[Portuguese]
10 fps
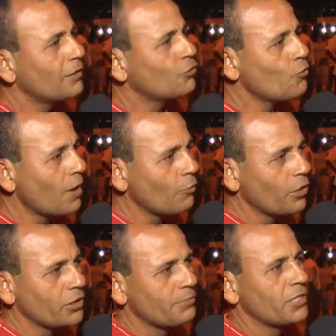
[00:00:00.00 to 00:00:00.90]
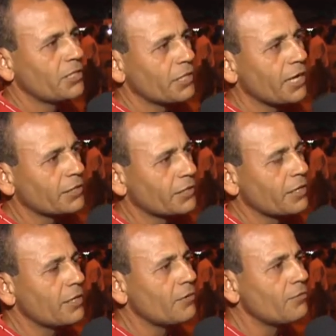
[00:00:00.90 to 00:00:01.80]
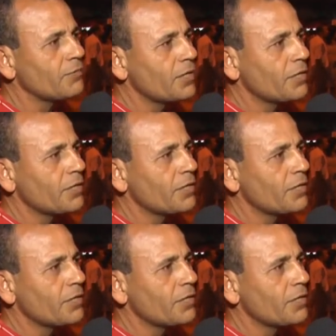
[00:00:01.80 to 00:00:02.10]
de uma boa administração,